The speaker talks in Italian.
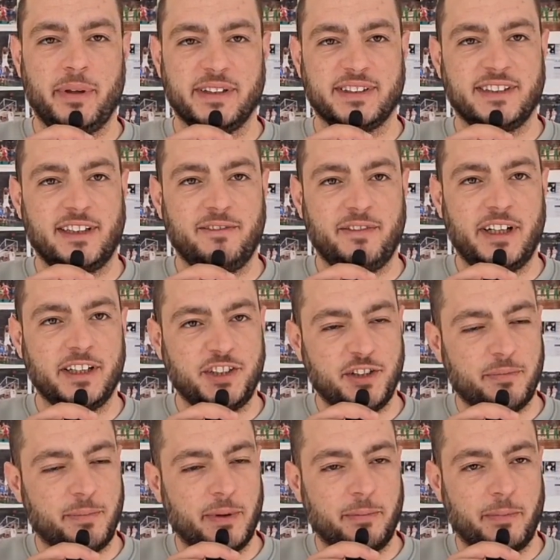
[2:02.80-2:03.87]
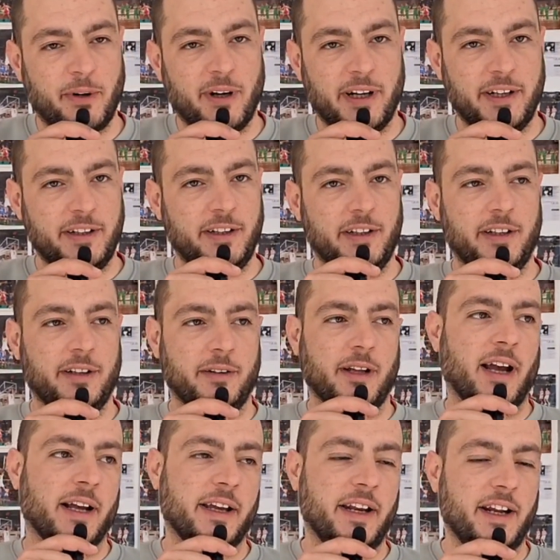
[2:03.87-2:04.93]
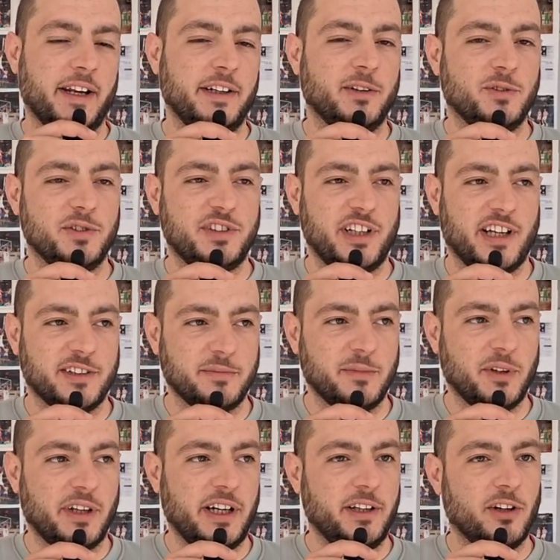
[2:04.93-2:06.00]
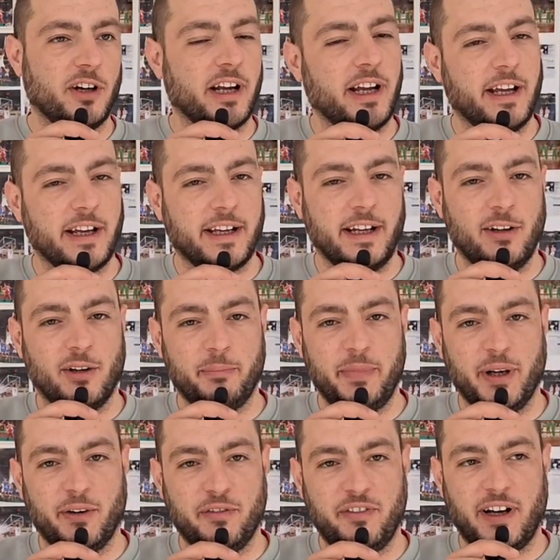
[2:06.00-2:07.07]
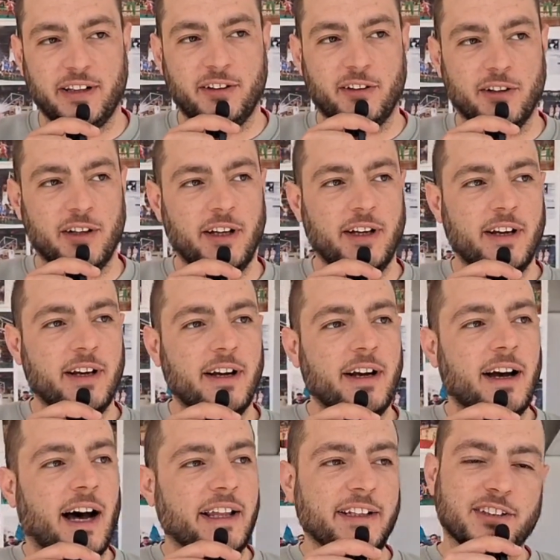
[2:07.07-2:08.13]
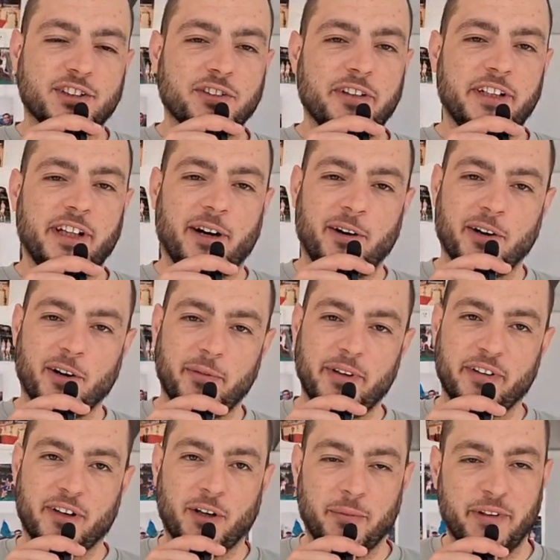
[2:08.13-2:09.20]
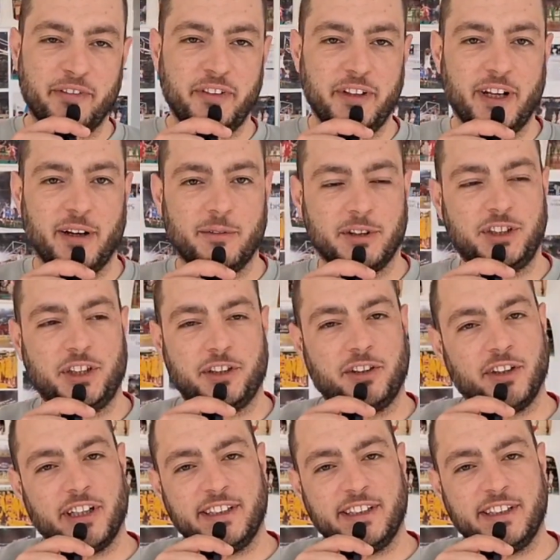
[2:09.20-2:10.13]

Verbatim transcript: per salvarci e per provare di, a creare entusiasmo, credo che, che lo abbiamo fatto Adesso vediamo come, come finiamo. Certo